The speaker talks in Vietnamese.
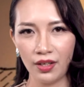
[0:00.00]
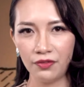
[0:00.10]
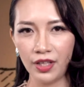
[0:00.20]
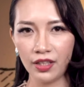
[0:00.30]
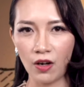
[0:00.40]

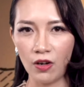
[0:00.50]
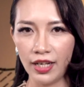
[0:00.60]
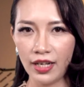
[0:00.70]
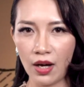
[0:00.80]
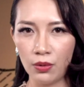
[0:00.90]
Vậy có lẽ
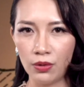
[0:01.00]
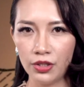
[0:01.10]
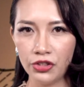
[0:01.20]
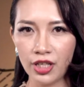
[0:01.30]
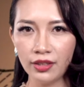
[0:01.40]
nào
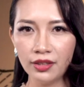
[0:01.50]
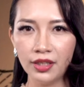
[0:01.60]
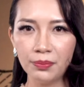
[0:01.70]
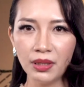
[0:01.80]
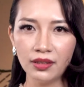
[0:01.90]
trên
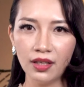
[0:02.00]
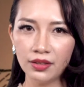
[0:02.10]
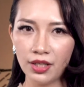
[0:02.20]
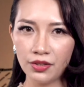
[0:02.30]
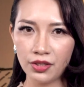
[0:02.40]
người bức
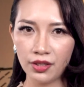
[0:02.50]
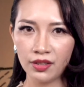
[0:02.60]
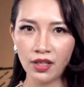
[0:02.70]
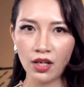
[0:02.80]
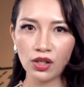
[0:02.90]
tượng nhân
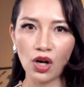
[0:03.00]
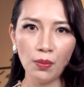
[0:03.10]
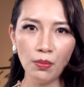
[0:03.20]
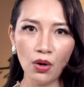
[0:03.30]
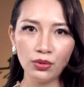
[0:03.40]
sư có
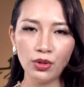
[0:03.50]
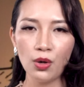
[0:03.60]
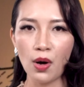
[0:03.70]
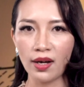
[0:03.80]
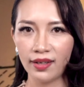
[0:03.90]
một
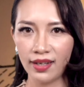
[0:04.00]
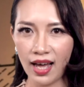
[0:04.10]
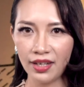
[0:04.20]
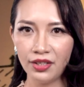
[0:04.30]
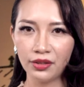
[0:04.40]
hoặc
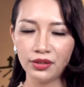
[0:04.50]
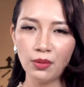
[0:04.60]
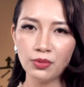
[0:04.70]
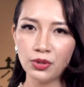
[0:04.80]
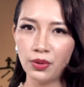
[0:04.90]
hai đường
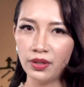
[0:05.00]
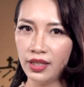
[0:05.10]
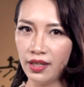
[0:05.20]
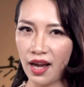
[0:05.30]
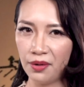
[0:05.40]
thông xuống
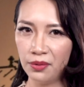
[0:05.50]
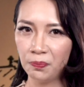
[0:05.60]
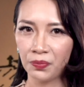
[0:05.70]
địa đạo?